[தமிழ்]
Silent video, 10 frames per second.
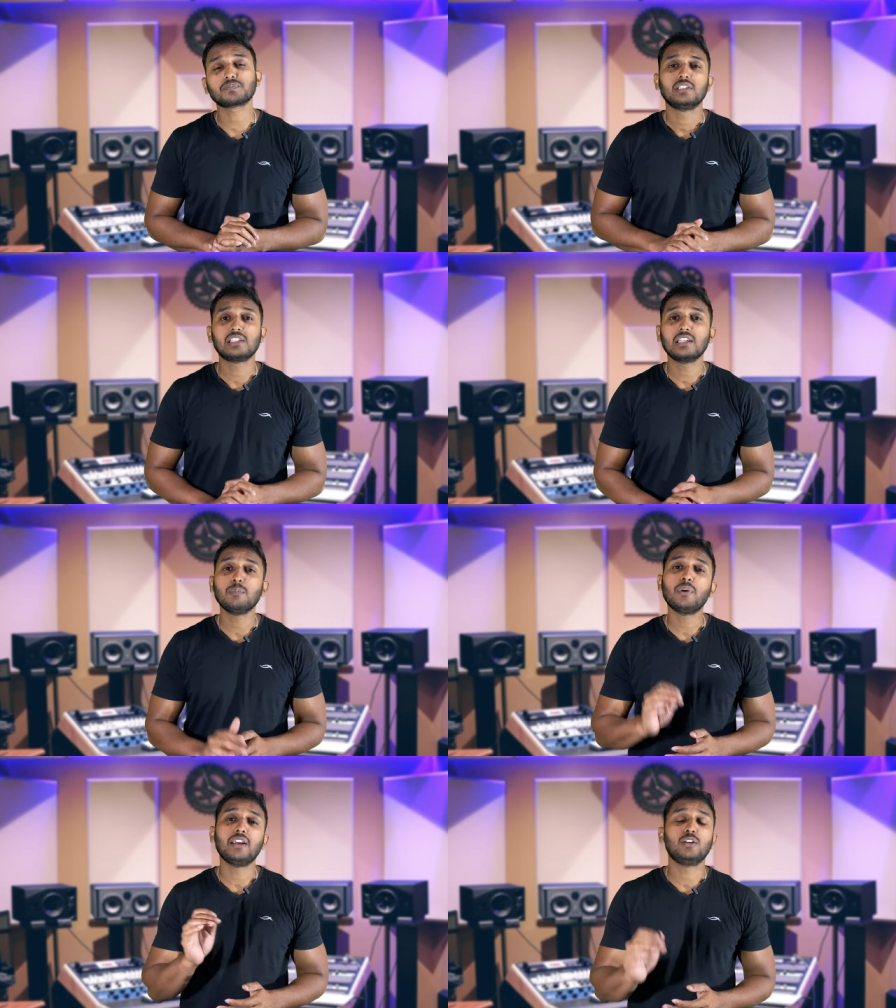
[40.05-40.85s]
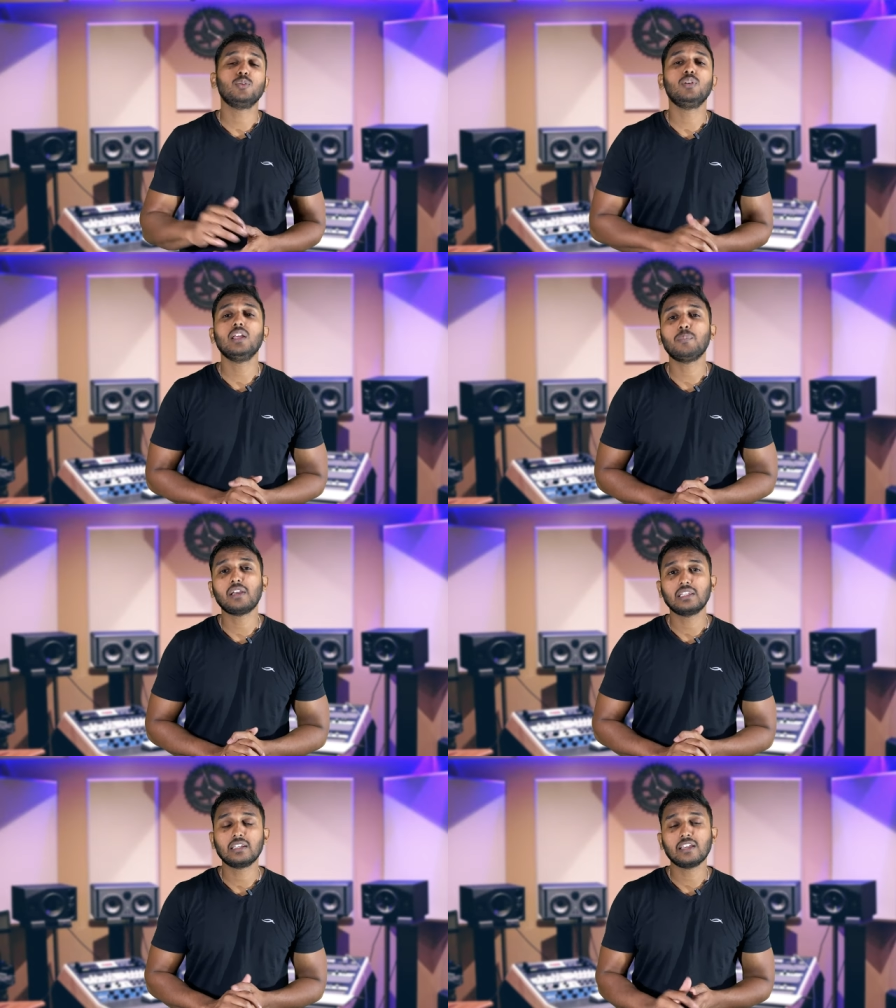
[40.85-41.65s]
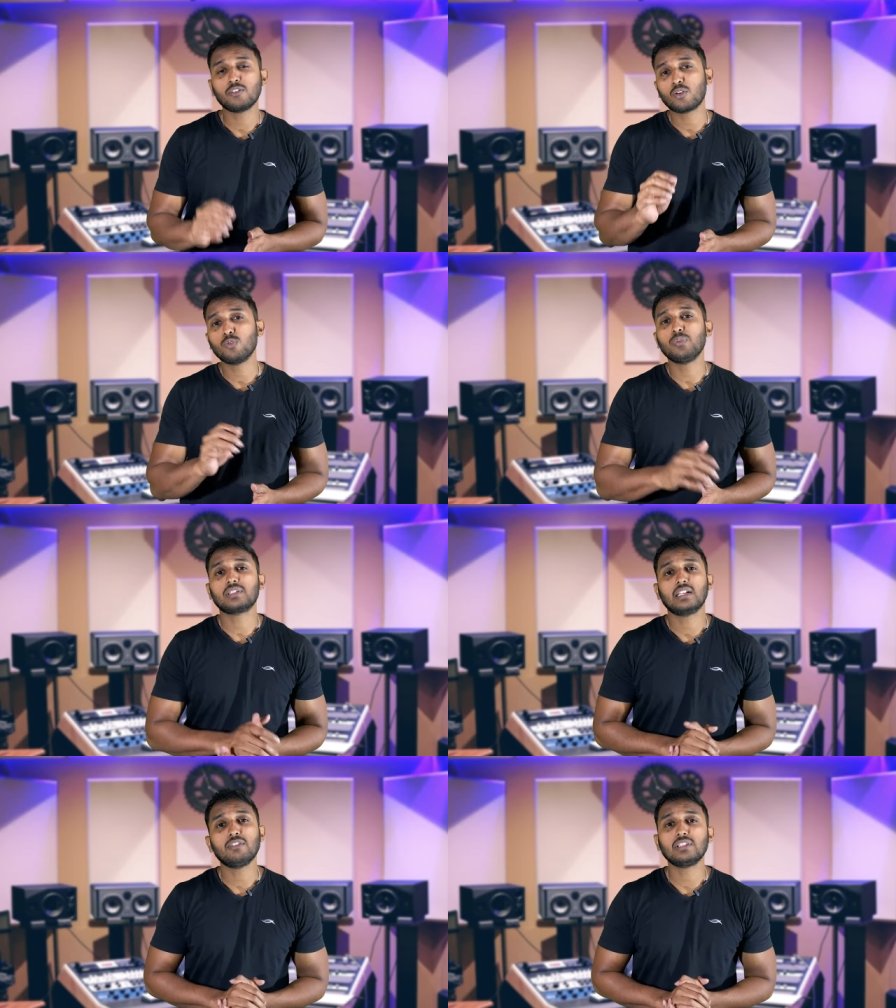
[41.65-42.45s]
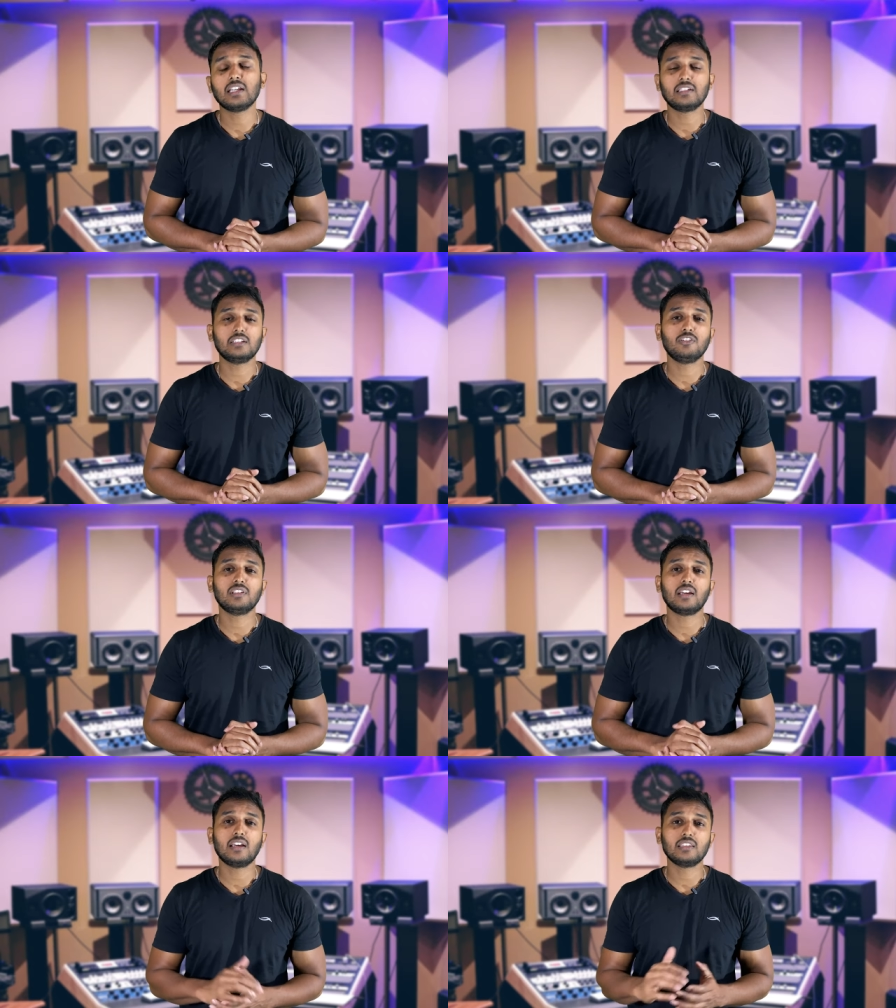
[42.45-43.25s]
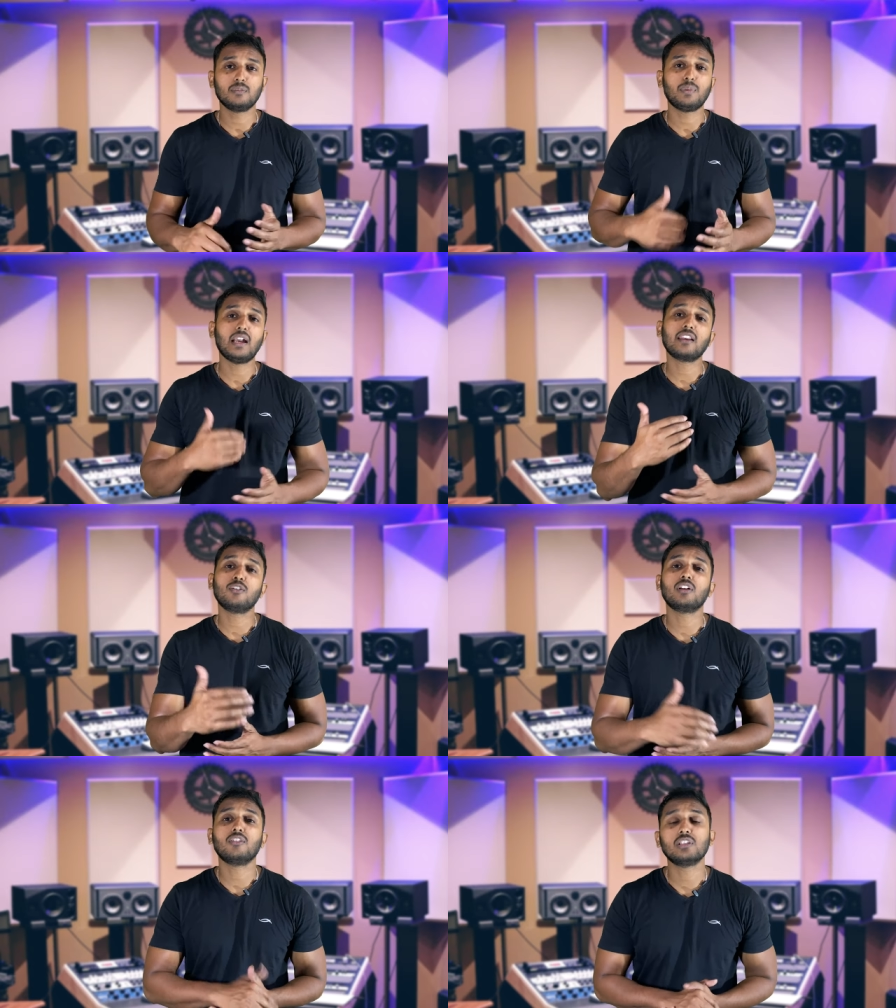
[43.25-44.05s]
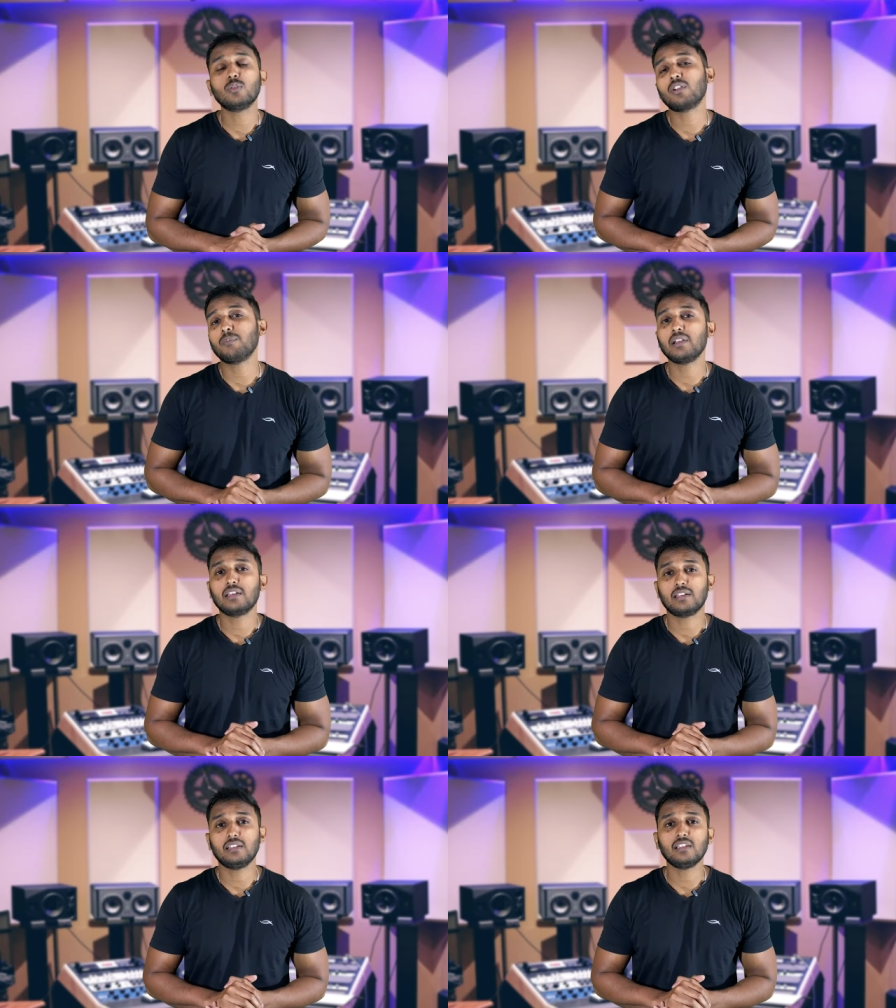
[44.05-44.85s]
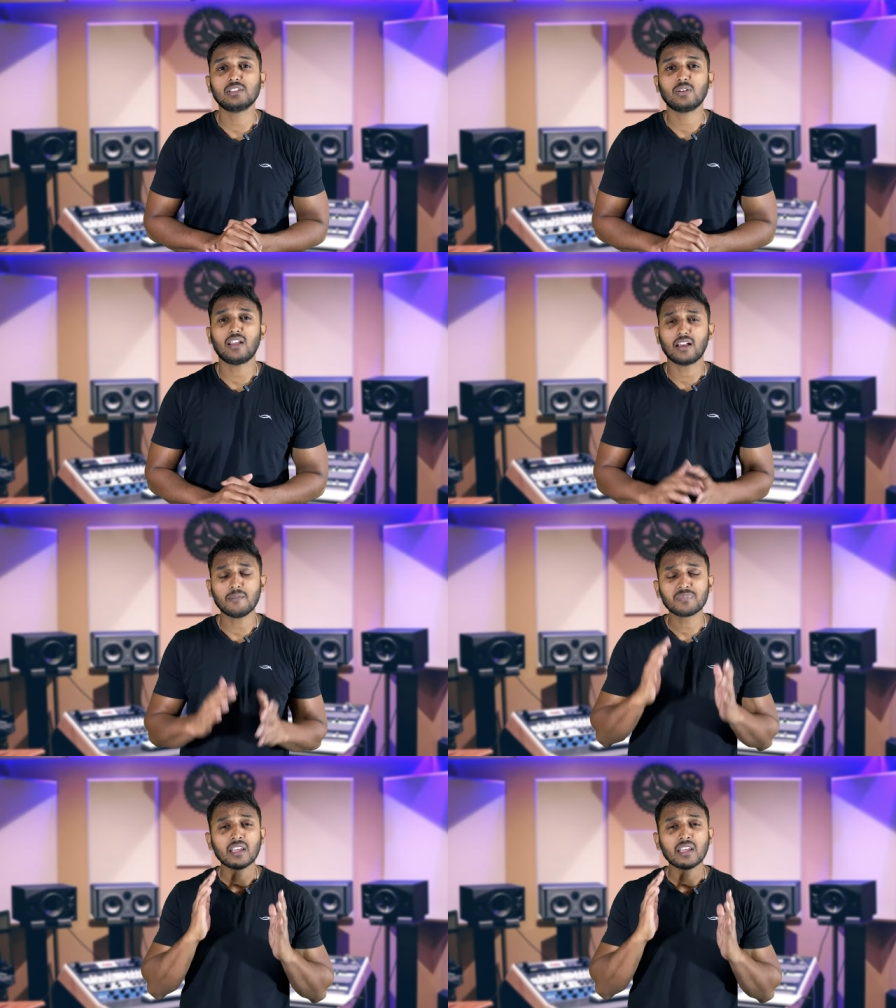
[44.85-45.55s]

சிக்ஸ்டீன் பாயிண்ட் டூலே பார்த்தீங்கன்னா இதோட ரூமர்ஸ்லாம் வந்து எடுத்துகிட்டு வந்தாங்க இது பேக்ரவுண்டில் வந்து ஒர்க் பண்ணிட்டு இருக்கதா சொன்னாங்க